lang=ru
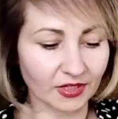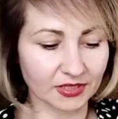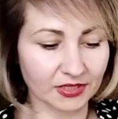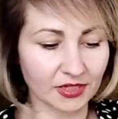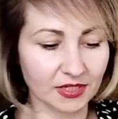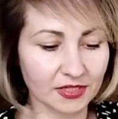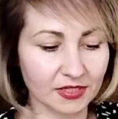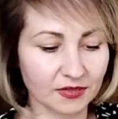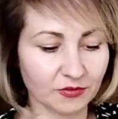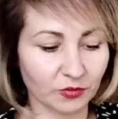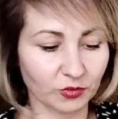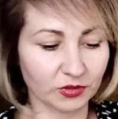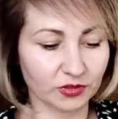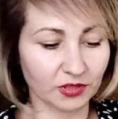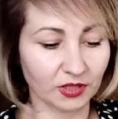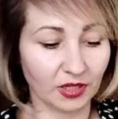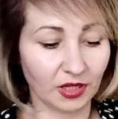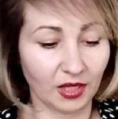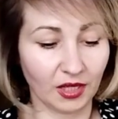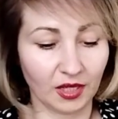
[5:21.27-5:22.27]
знаете, вот
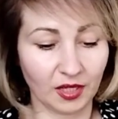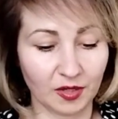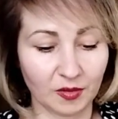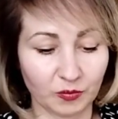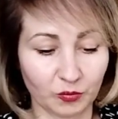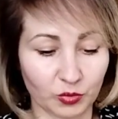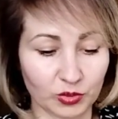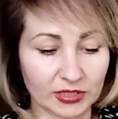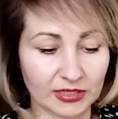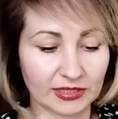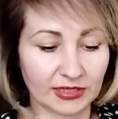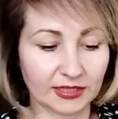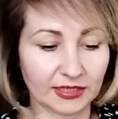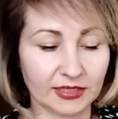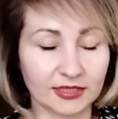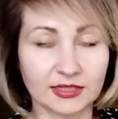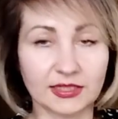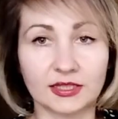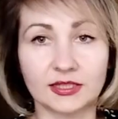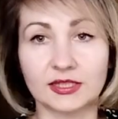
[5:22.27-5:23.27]
после
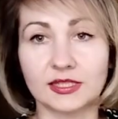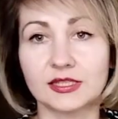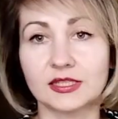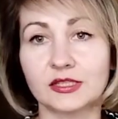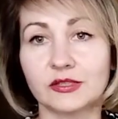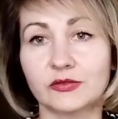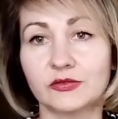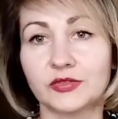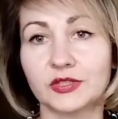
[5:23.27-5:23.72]
таких затестов